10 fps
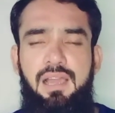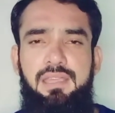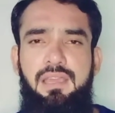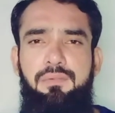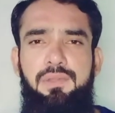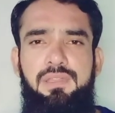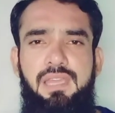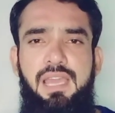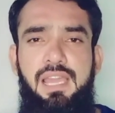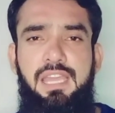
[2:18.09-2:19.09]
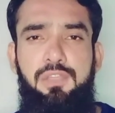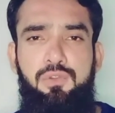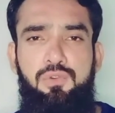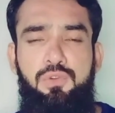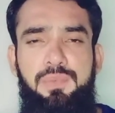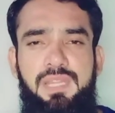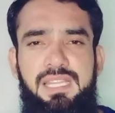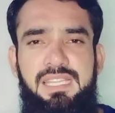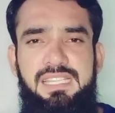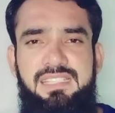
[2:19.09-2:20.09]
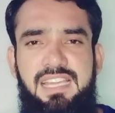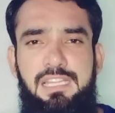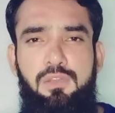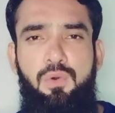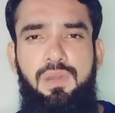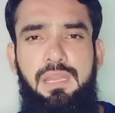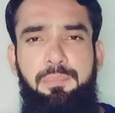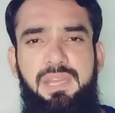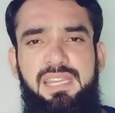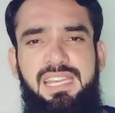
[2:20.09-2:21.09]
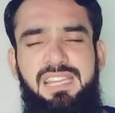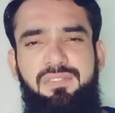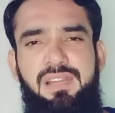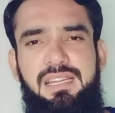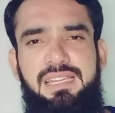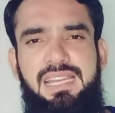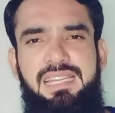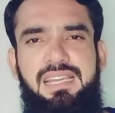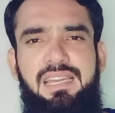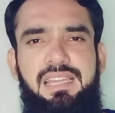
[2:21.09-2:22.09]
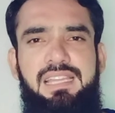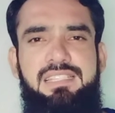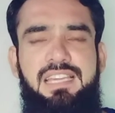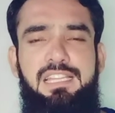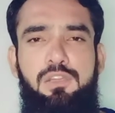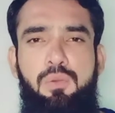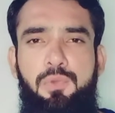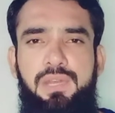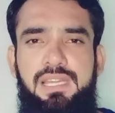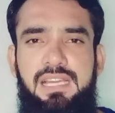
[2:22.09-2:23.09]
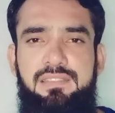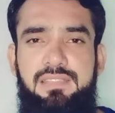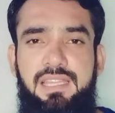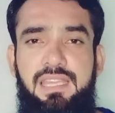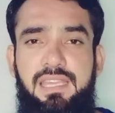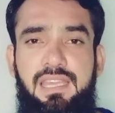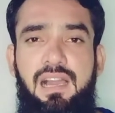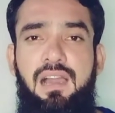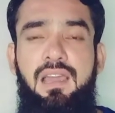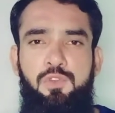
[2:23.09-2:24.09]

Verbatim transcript: आई है वो ये है कि यूट्यूब ने इनके चैनल को रिपीटेटिव कंटेंट करके चैनल को मोनिटाइज नहीं किया